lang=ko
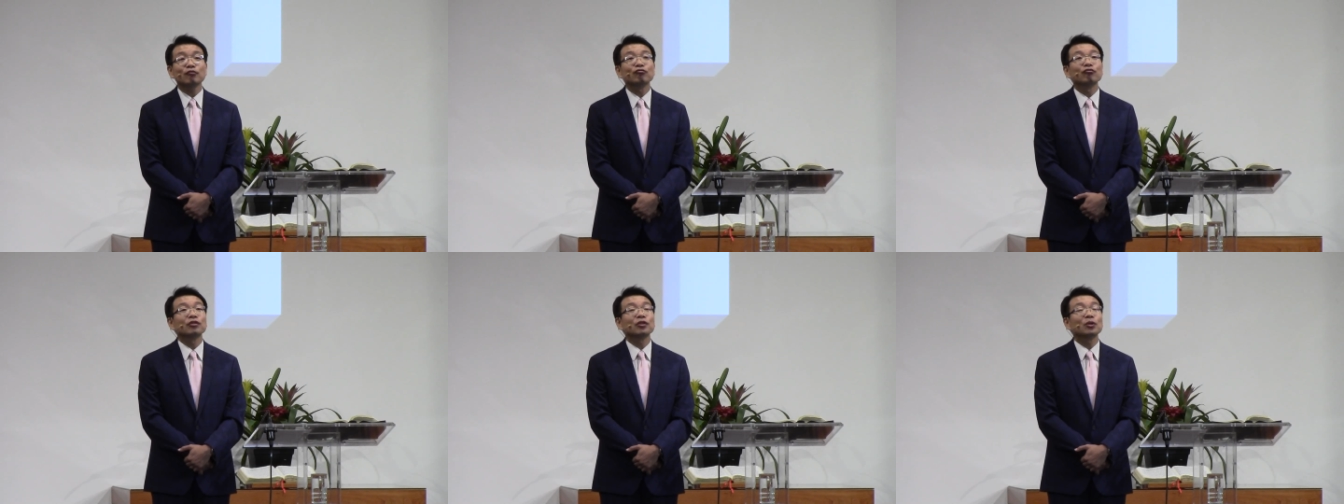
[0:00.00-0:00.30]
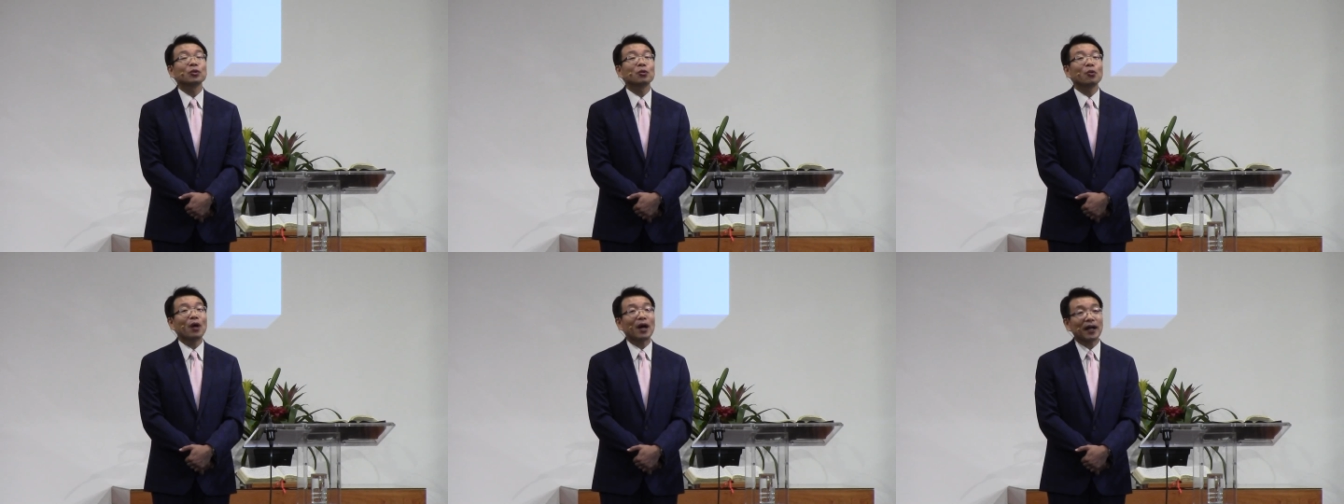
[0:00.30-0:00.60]

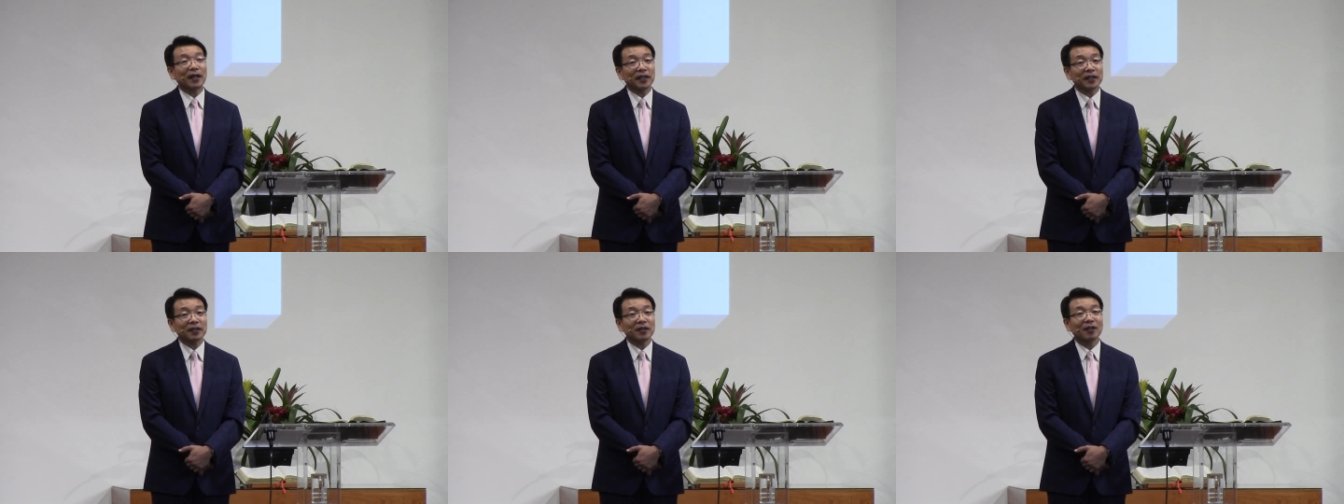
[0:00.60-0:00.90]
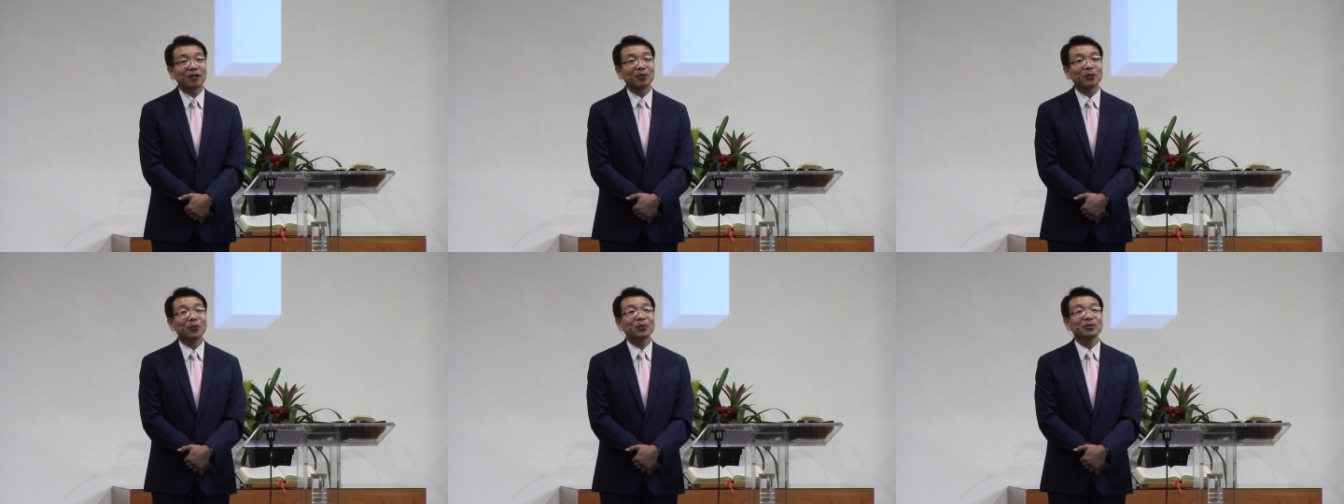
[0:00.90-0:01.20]
우리로
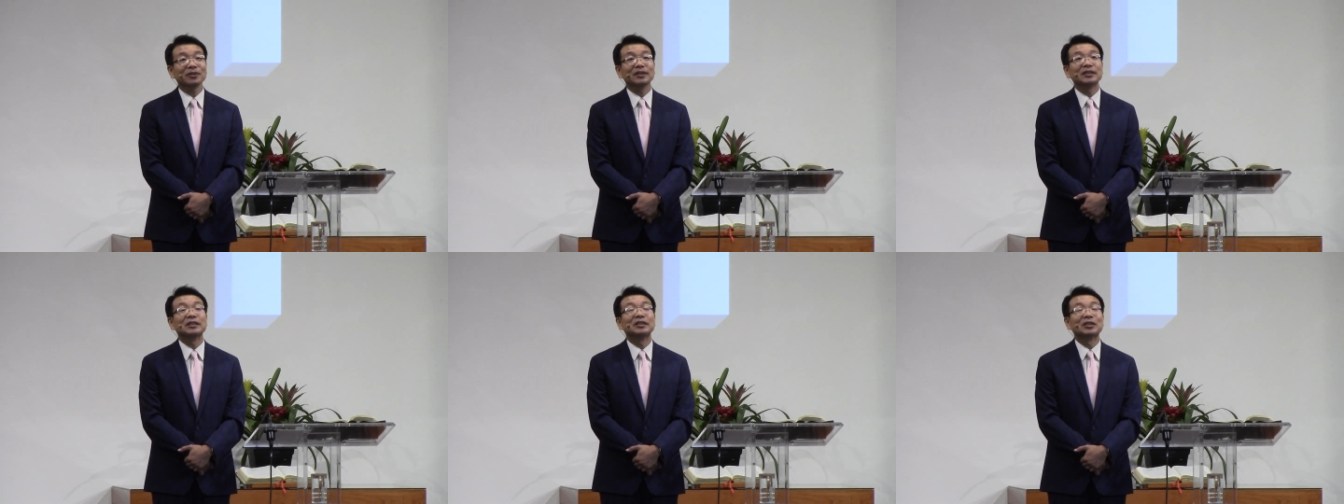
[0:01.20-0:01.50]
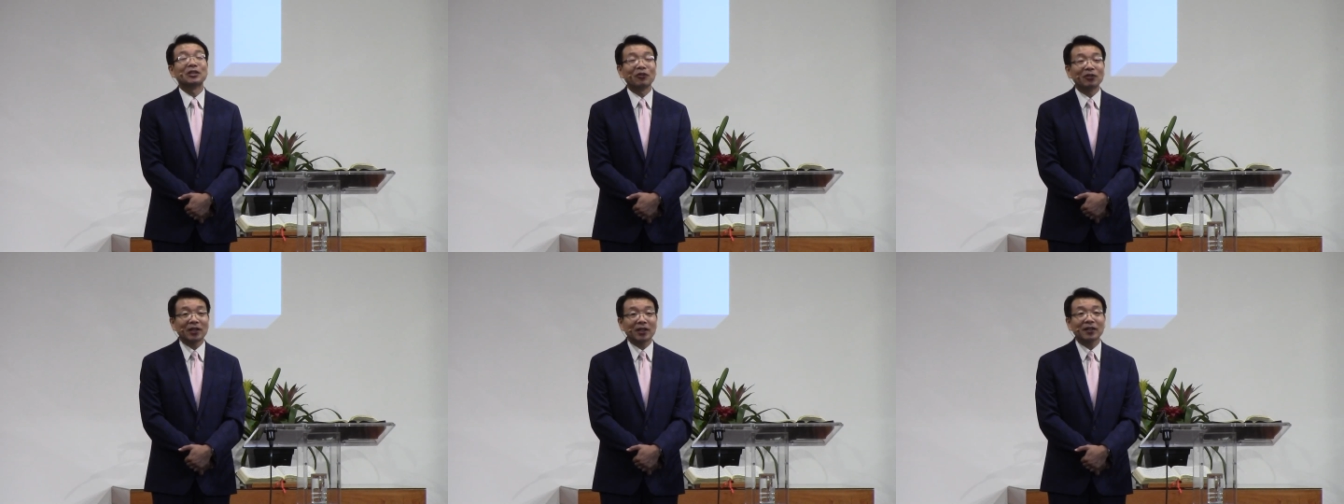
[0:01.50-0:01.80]
확인하고
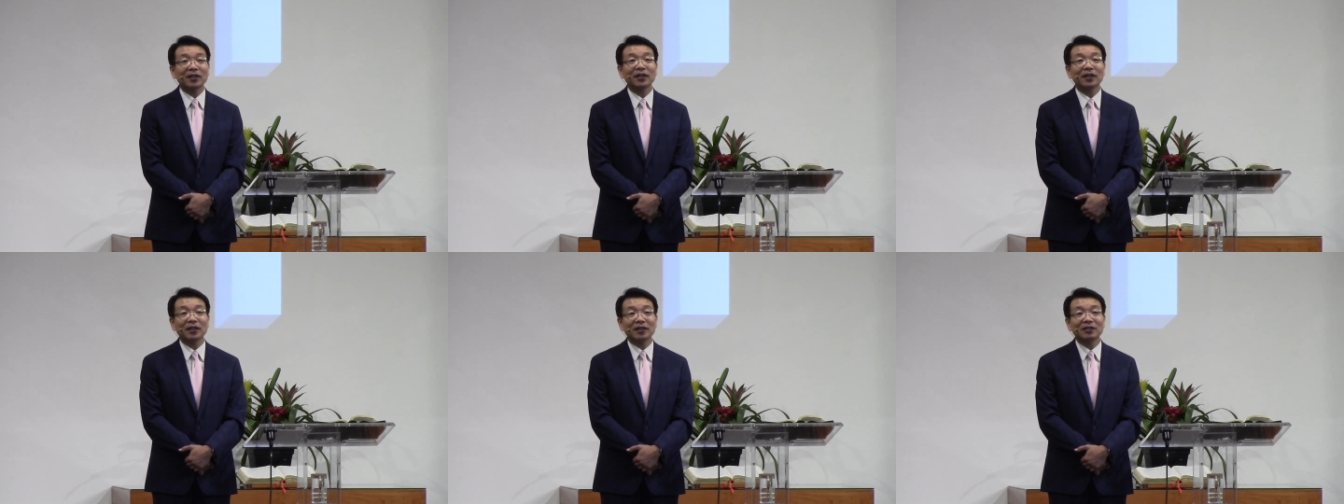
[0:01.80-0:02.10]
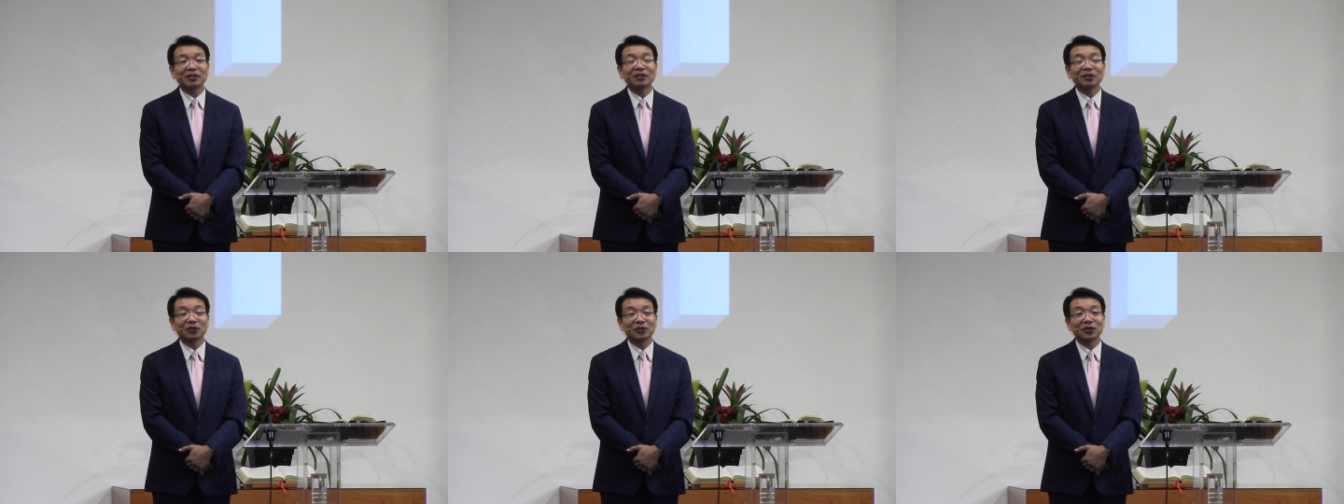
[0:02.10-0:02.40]
드러나게
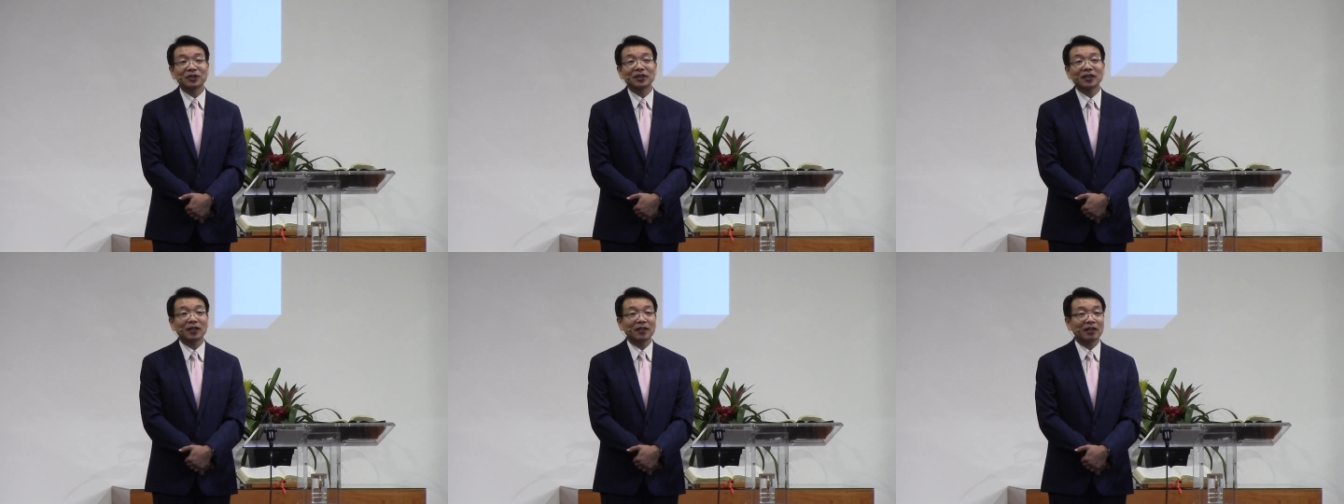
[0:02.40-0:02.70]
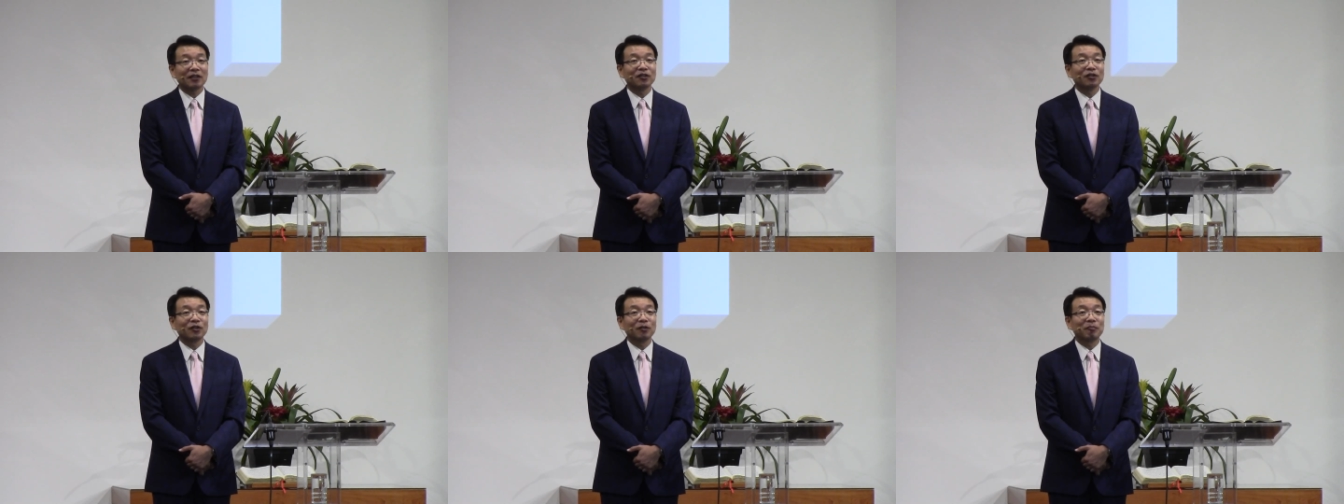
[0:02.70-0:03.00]
하는
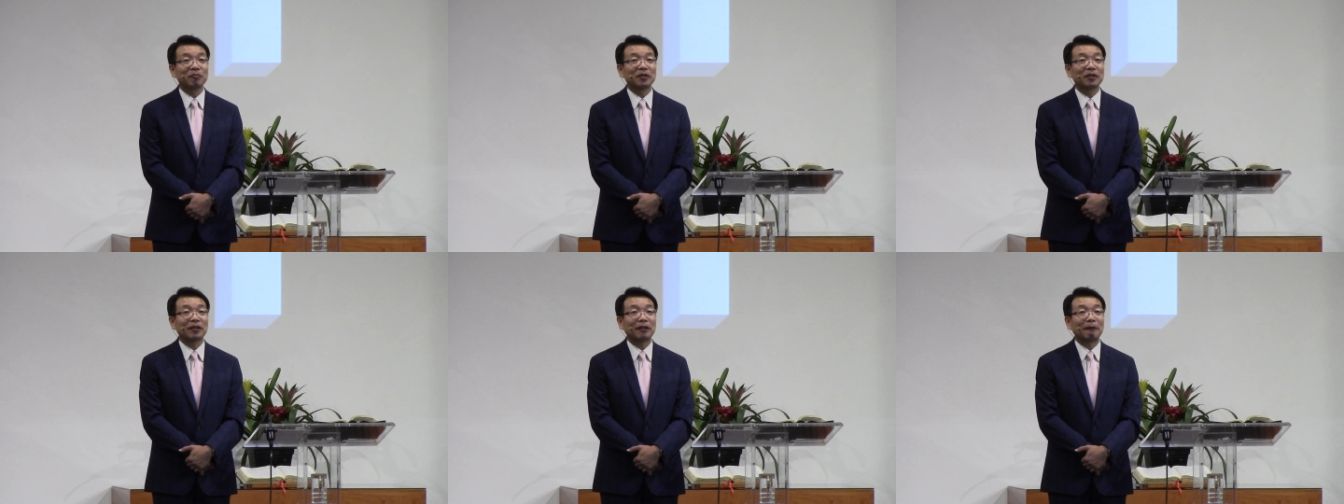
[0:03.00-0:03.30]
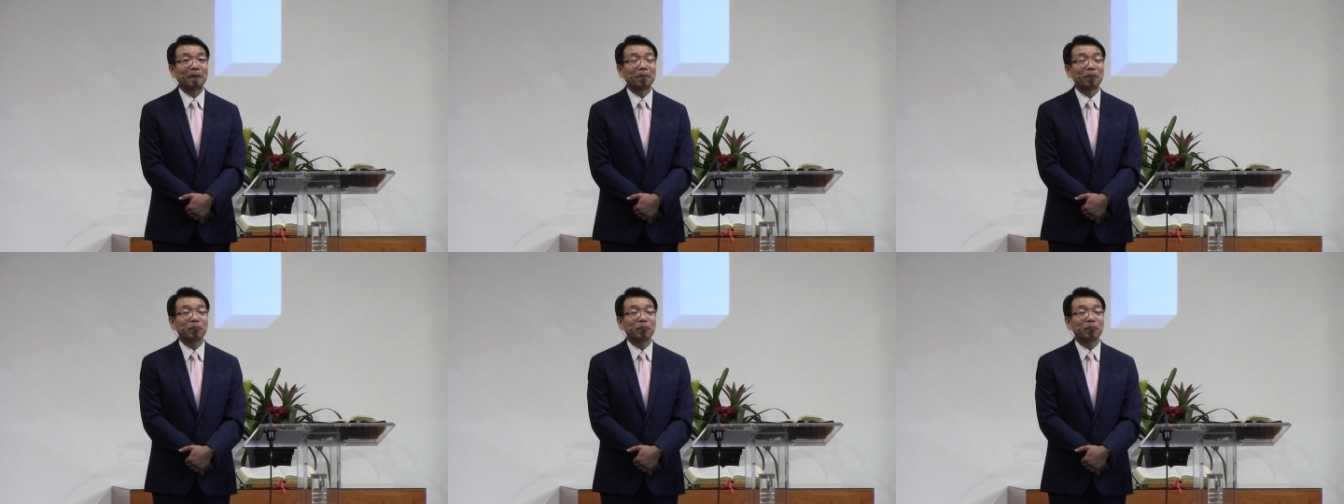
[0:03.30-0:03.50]
것이다라는 겁니다.